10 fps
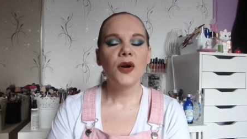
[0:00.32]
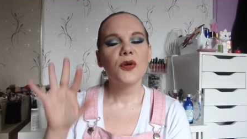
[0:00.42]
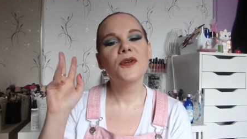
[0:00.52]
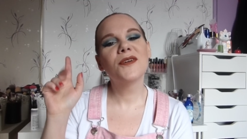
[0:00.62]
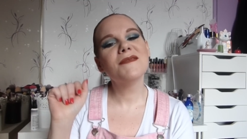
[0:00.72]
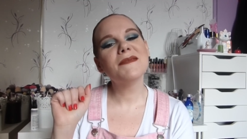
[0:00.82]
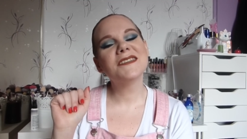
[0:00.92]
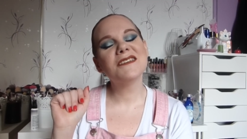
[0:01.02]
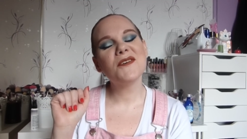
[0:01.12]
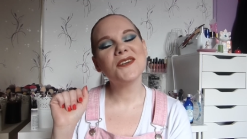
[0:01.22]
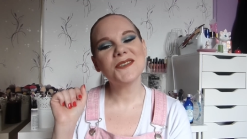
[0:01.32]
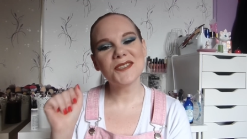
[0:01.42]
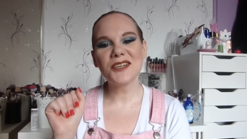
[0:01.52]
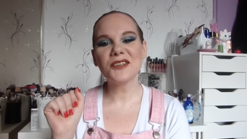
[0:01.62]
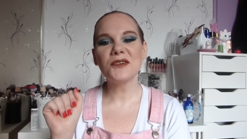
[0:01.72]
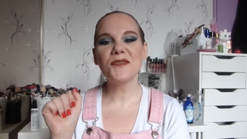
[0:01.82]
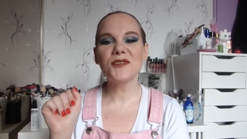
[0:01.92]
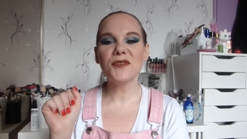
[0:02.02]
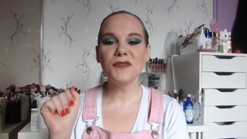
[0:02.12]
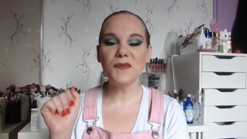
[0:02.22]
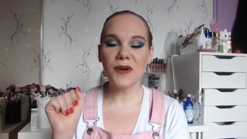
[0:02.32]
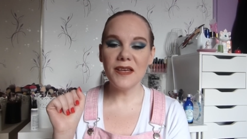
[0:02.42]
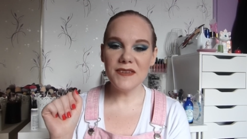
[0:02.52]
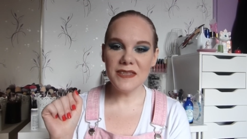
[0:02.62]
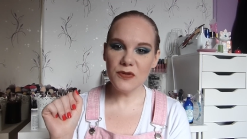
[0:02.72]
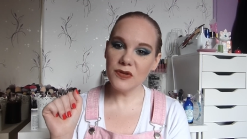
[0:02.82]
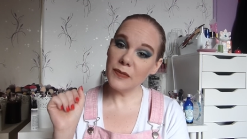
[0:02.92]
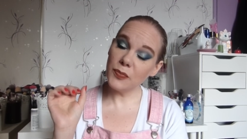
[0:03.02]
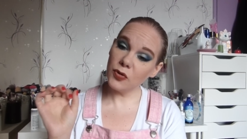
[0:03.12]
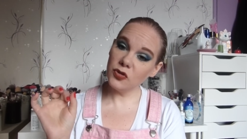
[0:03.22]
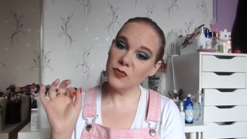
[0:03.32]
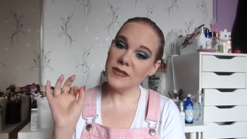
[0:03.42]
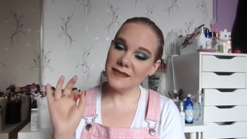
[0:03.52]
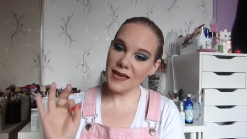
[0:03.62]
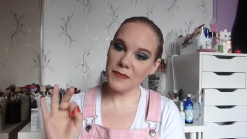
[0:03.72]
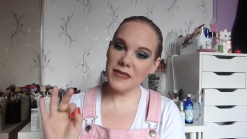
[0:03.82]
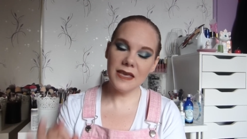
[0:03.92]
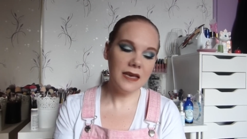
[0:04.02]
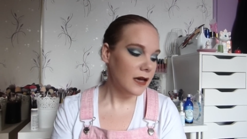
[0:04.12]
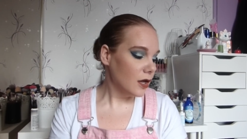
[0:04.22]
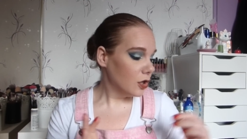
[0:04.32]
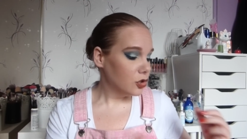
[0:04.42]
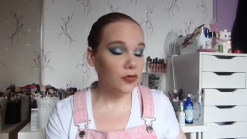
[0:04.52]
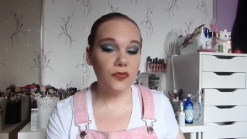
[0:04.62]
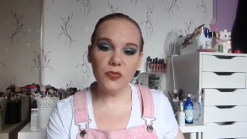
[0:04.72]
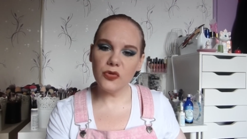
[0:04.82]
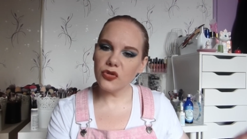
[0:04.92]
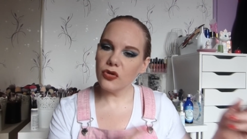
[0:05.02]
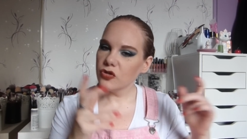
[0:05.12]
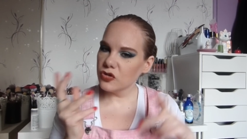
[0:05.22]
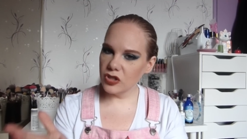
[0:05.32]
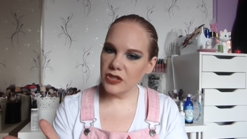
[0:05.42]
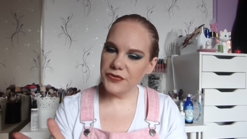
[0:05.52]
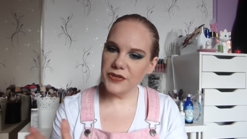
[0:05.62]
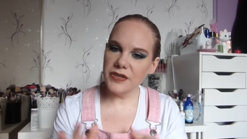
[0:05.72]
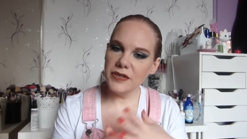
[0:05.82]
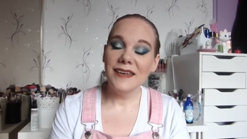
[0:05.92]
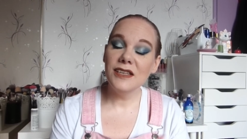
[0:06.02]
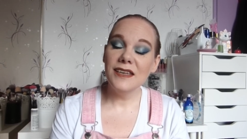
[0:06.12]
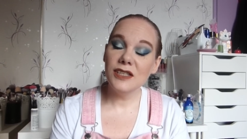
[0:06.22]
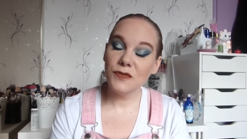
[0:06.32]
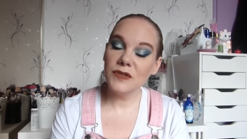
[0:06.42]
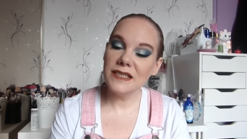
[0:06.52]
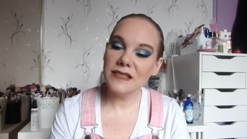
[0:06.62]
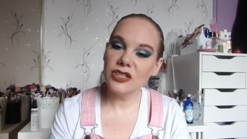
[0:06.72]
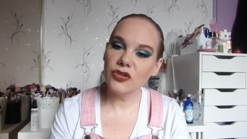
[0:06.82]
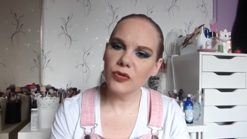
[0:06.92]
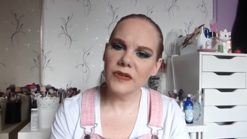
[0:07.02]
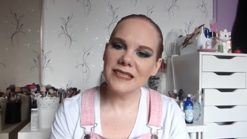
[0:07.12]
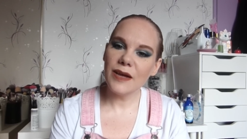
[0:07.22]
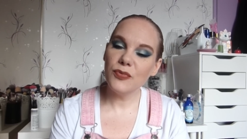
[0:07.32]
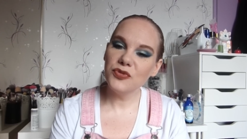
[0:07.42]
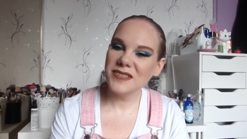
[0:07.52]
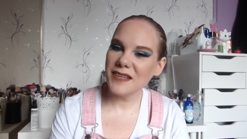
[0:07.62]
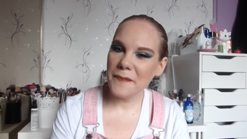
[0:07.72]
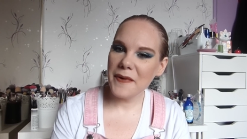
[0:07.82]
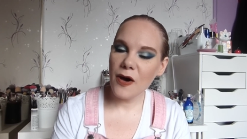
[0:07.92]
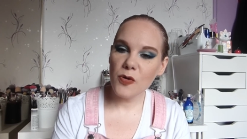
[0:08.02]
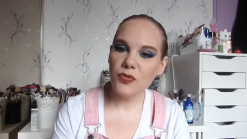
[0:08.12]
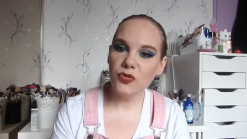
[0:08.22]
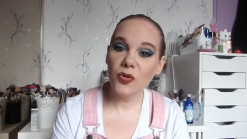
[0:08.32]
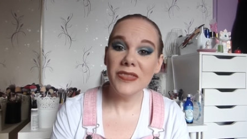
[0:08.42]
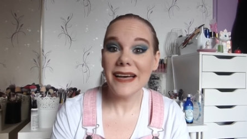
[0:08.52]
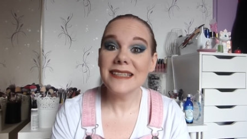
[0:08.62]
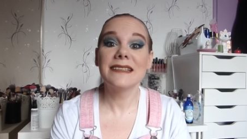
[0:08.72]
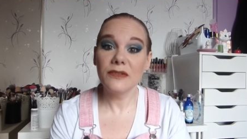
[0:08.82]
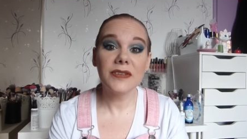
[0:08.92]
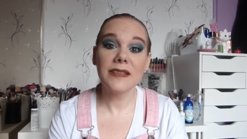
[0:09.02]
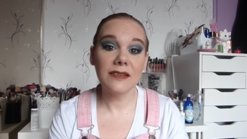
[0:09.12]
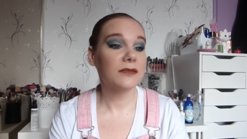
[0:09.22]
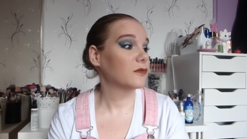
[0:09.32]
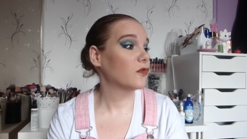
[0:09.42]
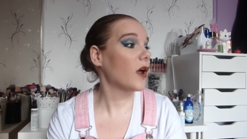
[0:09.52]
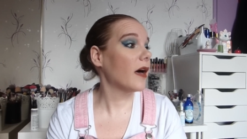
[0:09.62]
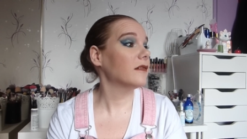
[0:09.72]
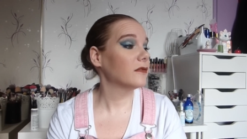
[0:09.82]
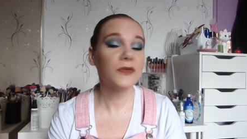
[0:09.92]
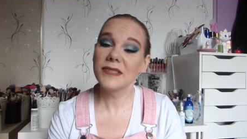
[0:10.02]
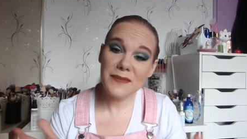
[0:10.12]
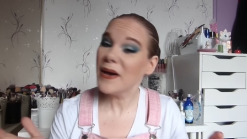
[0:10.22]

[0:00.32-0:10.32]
Coucou mes petits moches, on se retrouve aujourd'hui pour la vidéo des produits terminés. Je vous montre ce que j'ai fini et, je vous dis si j'ai trouvé ça plutôt sympa ou plutôt naze en fait. Voilà, donc c'est